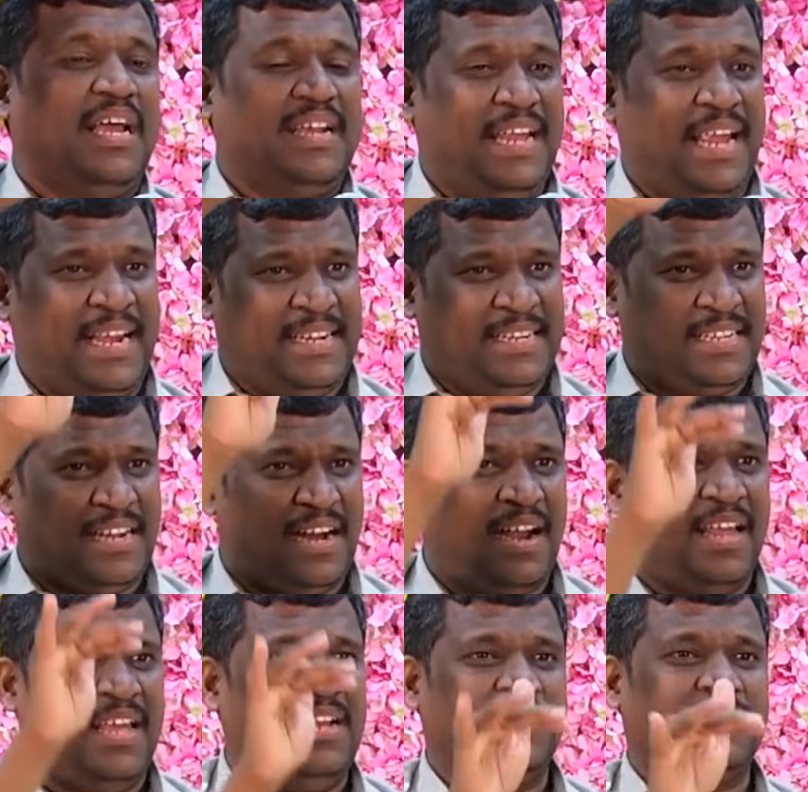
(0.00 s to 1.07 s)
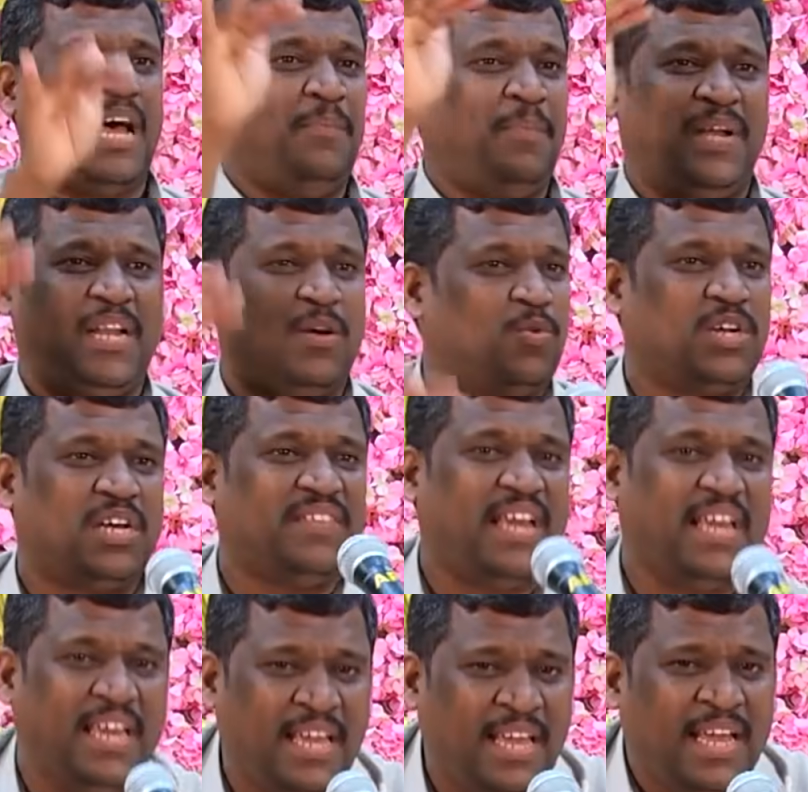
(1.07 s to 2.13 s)
நேற்று காலையில் சாப்பிட்ட உணவை
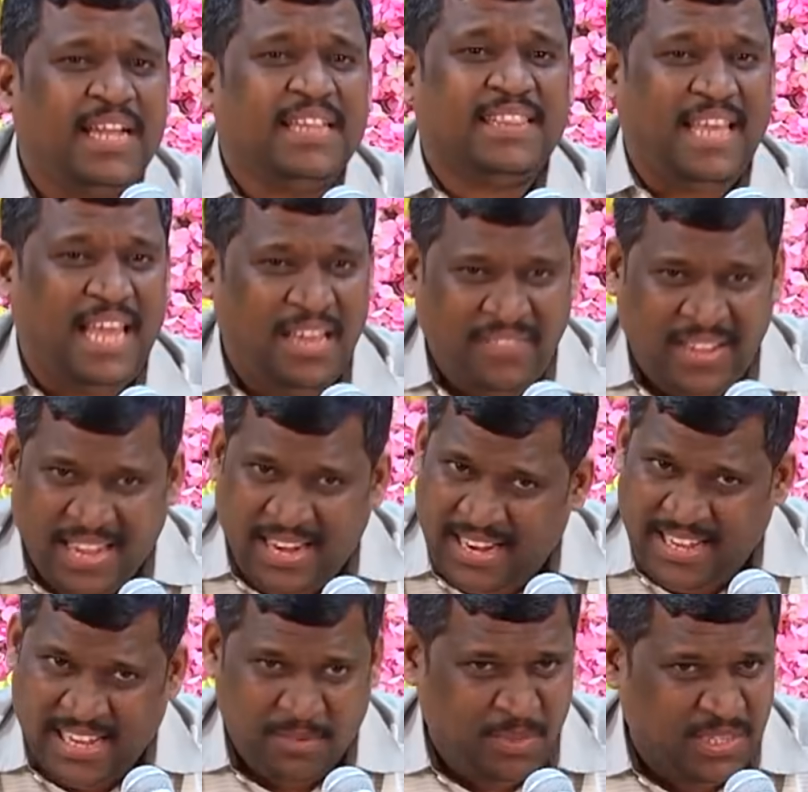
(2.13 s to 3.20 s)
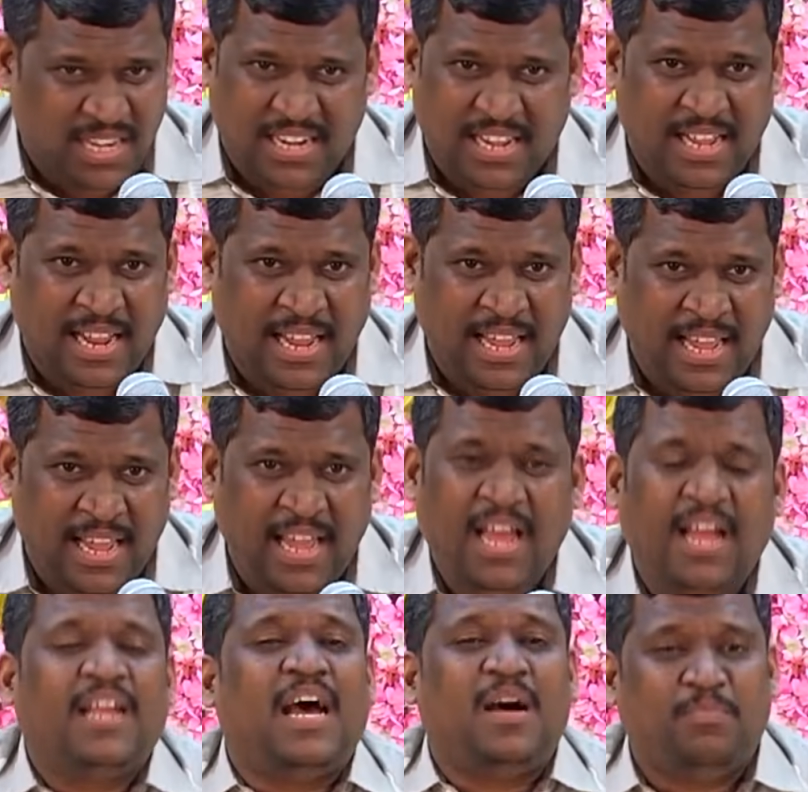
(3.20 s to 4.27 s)
தேவையில்லை என்பதற்காக
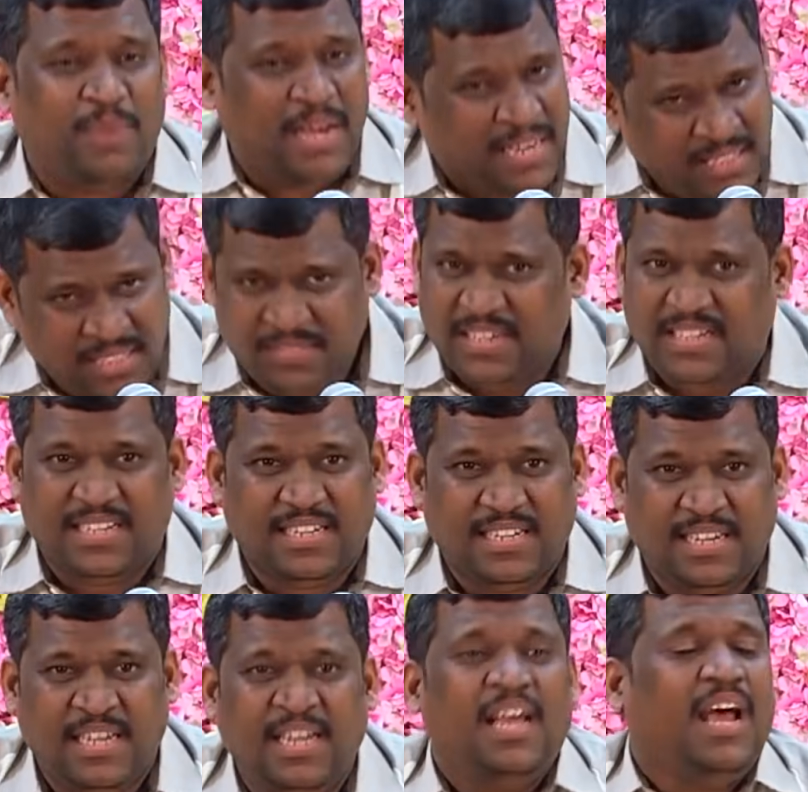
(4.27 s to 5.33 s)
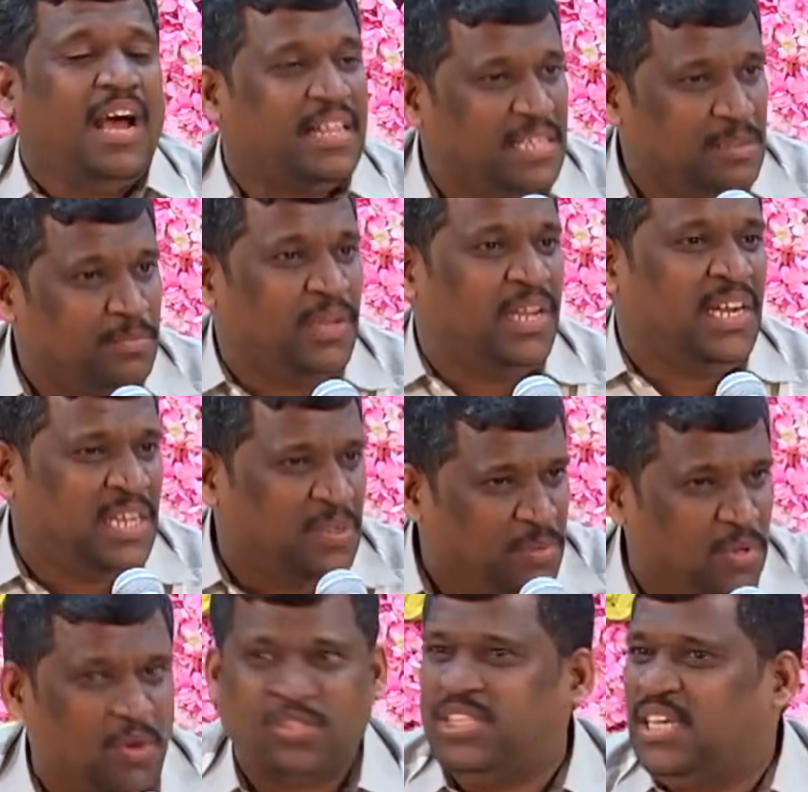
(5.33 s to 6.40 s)
நாம் மறந்துவிட்டு அதை மீண்டும்
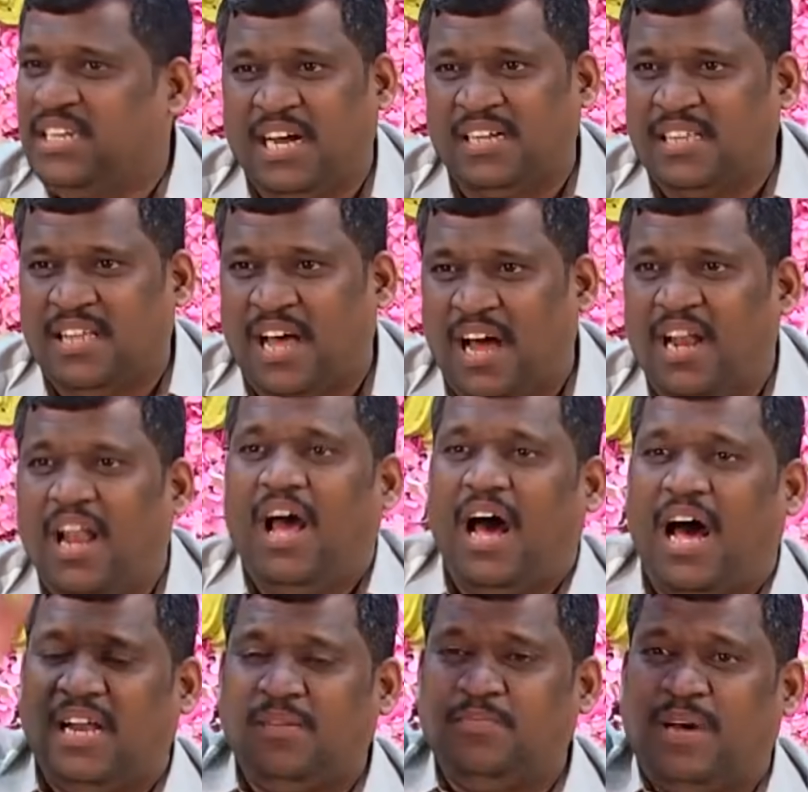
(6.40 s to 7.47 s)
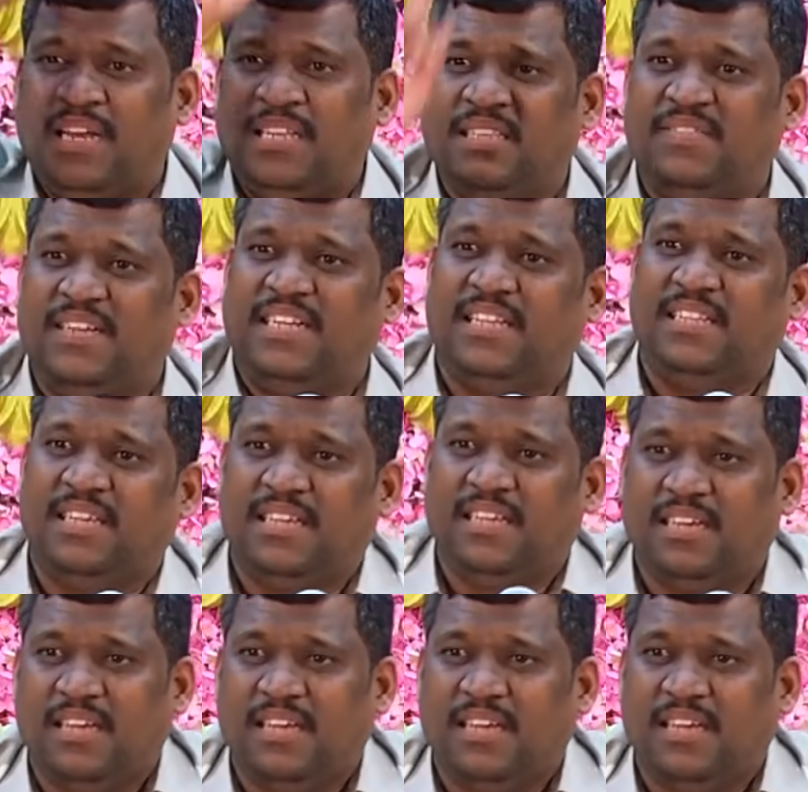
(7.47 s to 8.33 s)
யோசிக்காததால் அது மறந்துவிட்டது